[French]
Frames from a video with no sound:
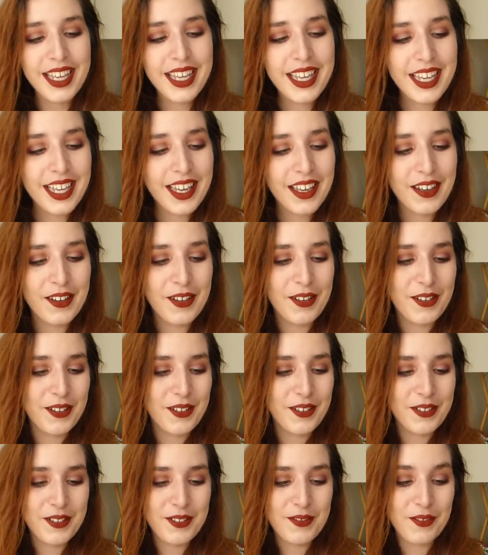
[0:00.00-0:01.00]
Et
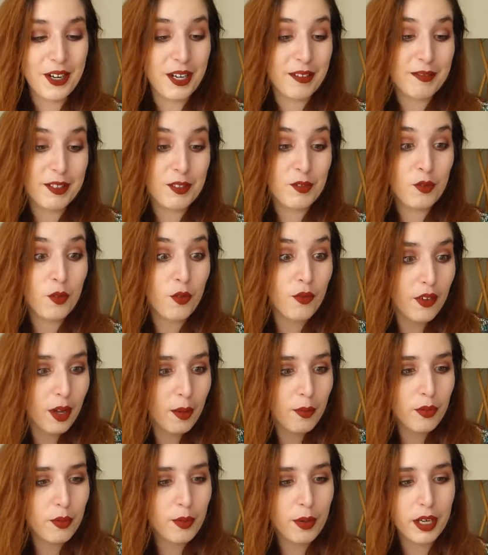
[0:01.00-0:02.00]
euh, voilà, et donc on
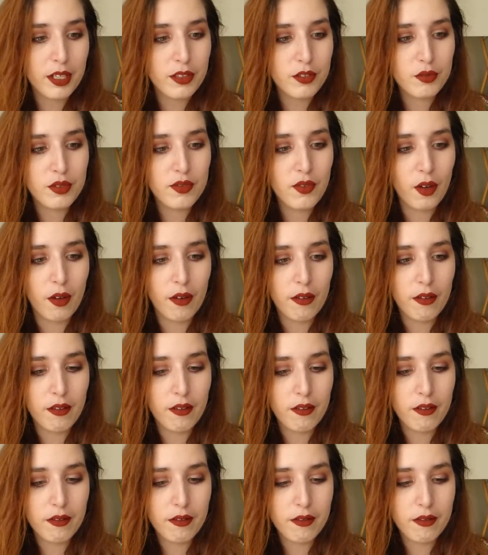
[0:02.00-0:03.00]
va à peu près suivre,
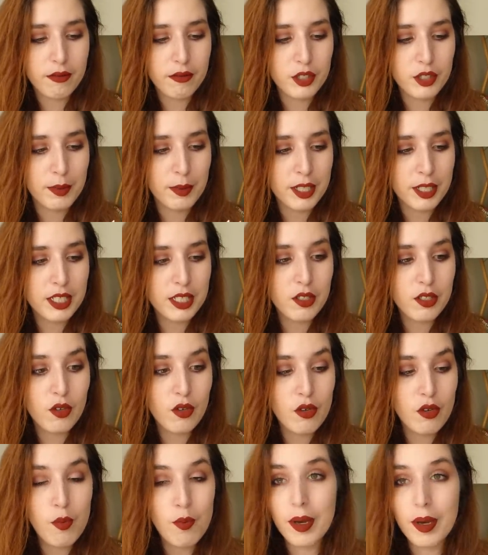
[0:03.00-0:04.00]
euh, j'imagine,
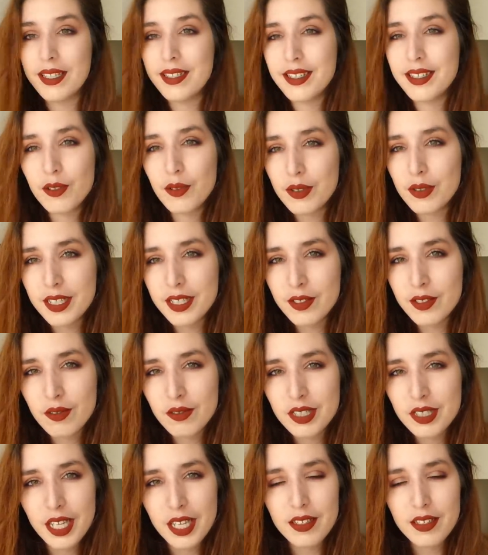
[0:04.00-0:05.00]
le passé de ses
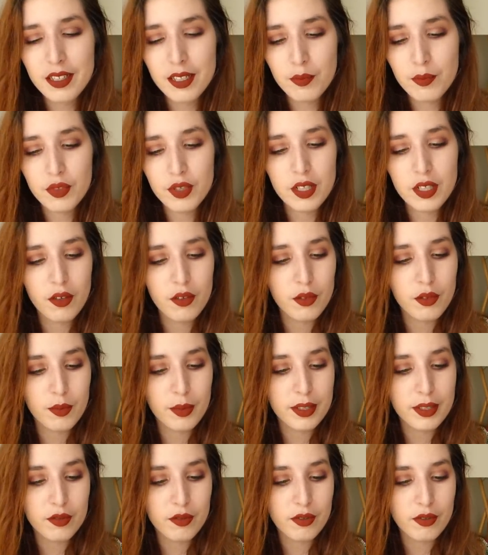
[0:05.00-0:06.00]
ancêtres et puis euh, bah,